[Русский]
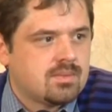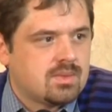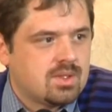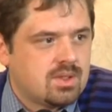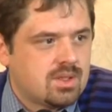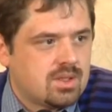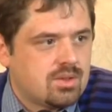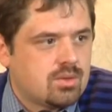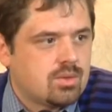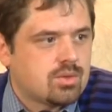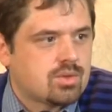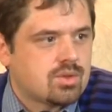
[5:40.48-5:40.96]

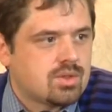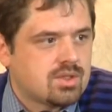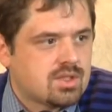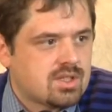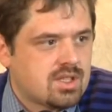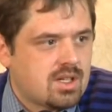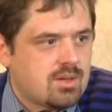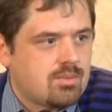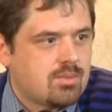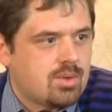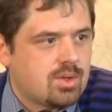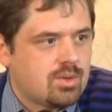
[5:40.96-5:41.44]
Ты должен
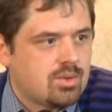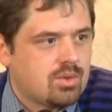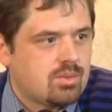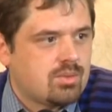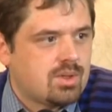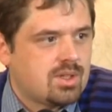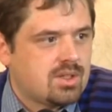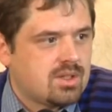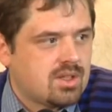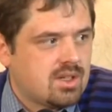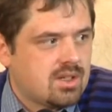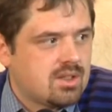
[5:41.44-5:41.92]
сам
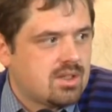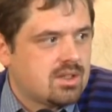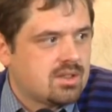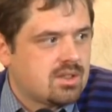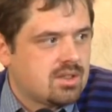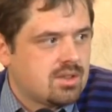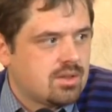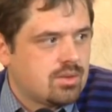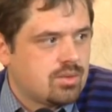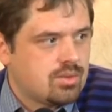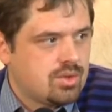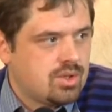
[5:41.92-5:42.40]
подумать, как это
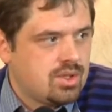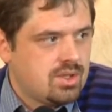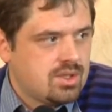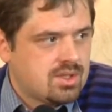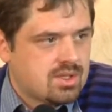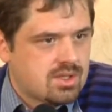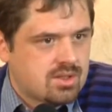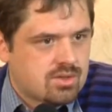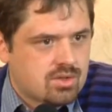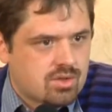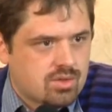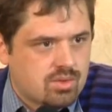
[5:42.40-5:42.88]

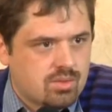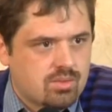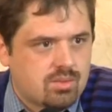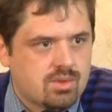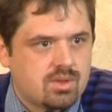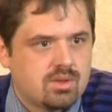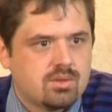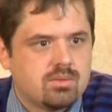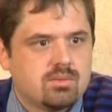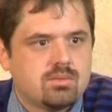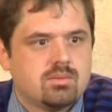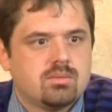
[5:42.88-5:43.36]
научиться,
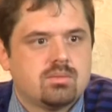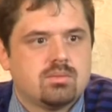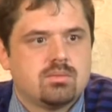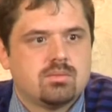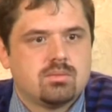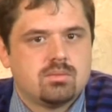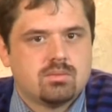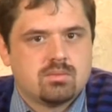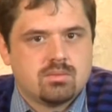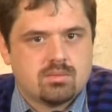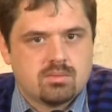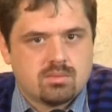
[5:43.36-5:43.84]
чтобы,
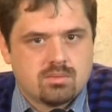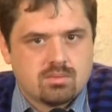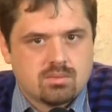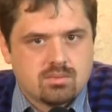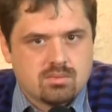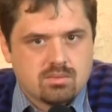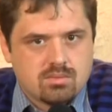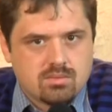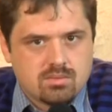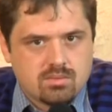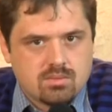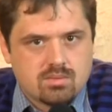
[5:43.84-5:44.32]

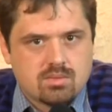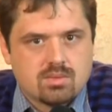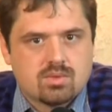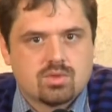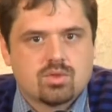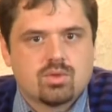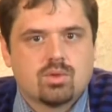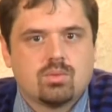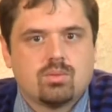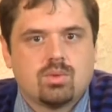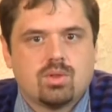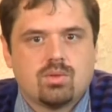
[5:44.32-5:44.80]

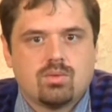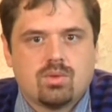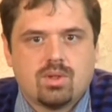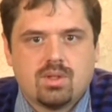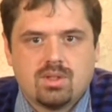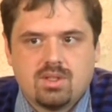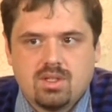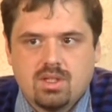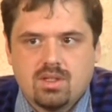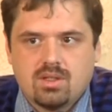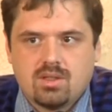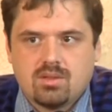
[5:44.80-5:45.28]
чтобы его
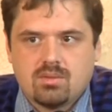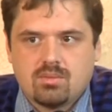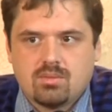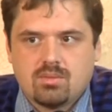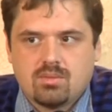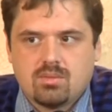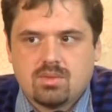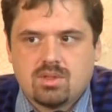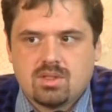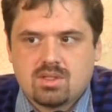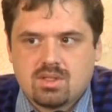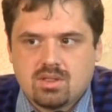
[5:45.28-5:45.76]
одеть,
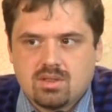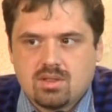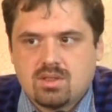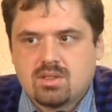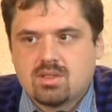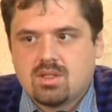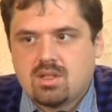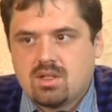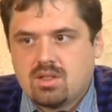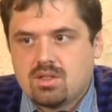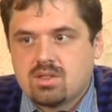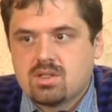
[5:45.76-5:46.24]
если ты
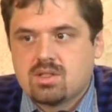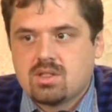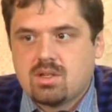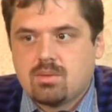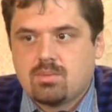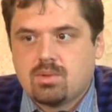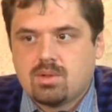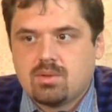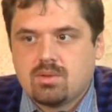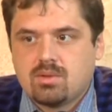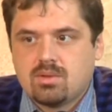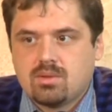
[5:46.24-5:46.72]
знаешь
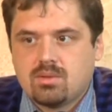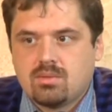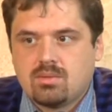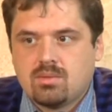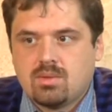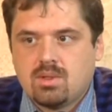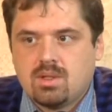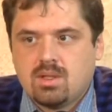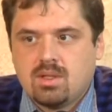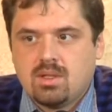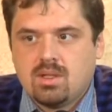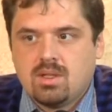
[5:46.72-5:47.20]
заповедь.
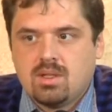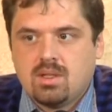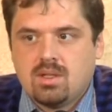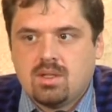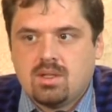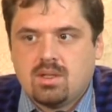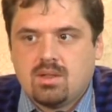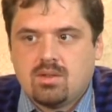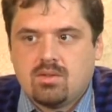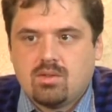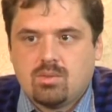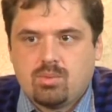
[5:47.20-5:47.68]

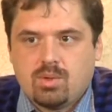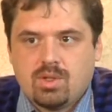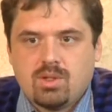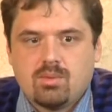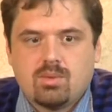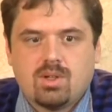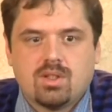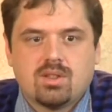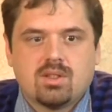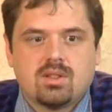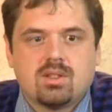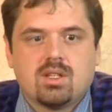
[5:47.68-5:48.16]
Вы
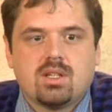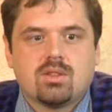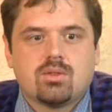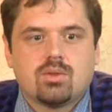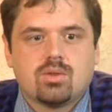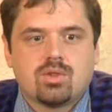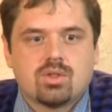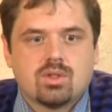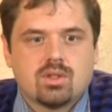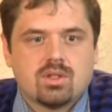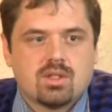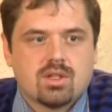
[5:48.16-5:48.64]
понимаете, да?
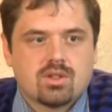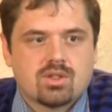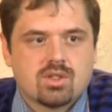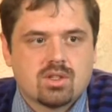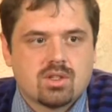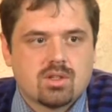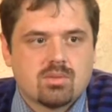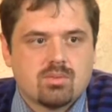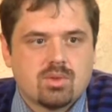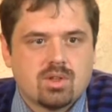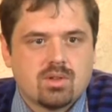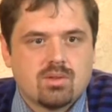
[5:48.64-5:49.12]
Точно так же,
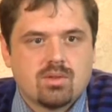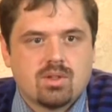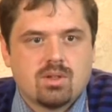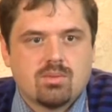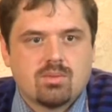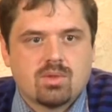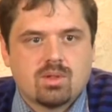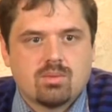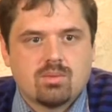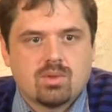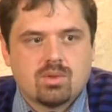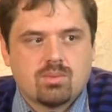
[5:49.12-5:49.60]
как мы говорим,
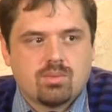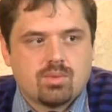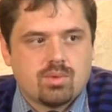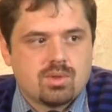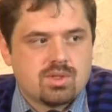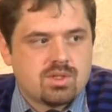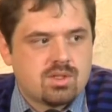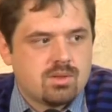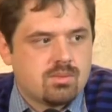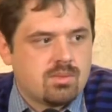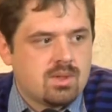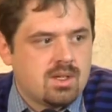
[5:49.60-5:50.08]
там,
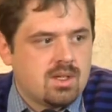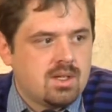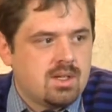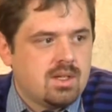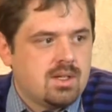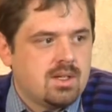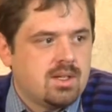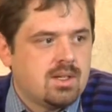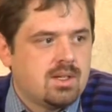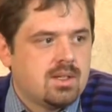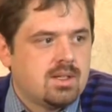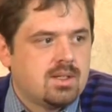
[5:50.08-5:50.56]
допустим,
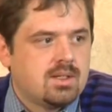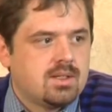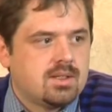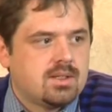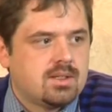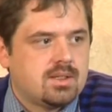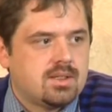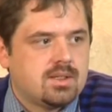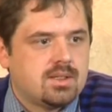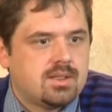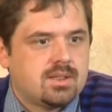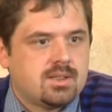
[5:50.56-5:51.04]

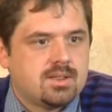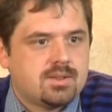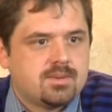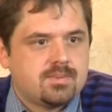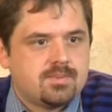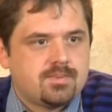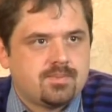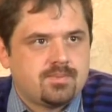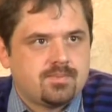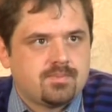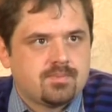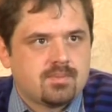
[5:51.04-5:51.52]
э,
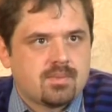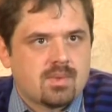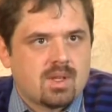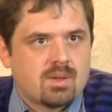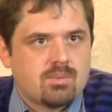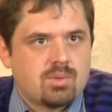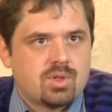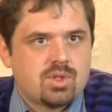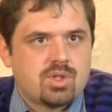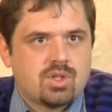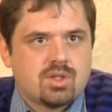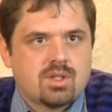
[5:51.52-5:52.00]

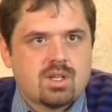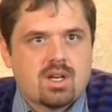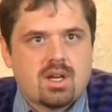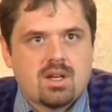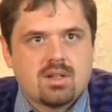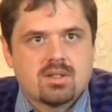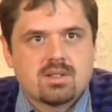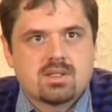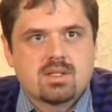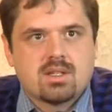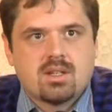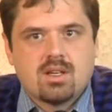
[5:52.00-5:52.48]
почитай
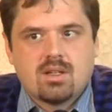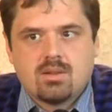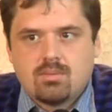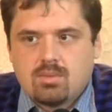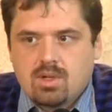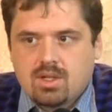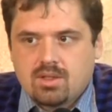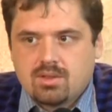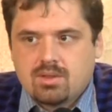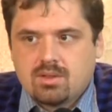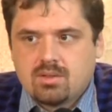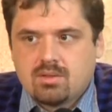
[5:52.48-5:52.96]
отца и
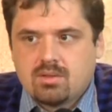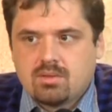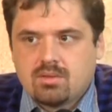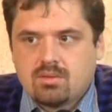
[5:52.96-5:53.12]
мать.